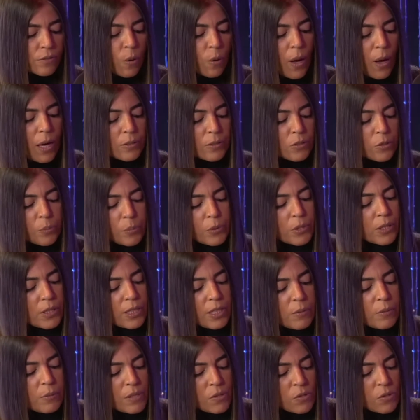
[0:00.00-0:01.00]
quatro
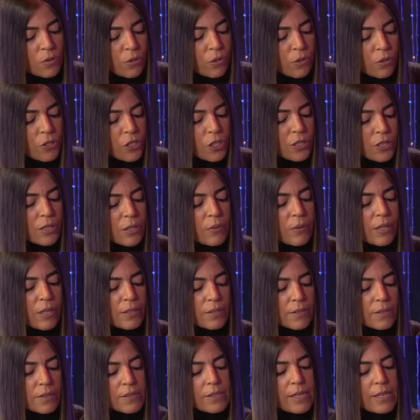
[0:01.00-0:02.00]
programas hoje, então é,
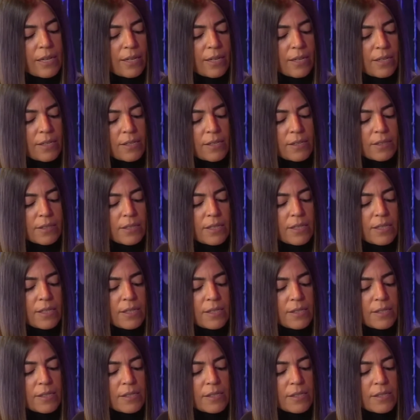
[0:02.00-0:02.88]
tem que Pagava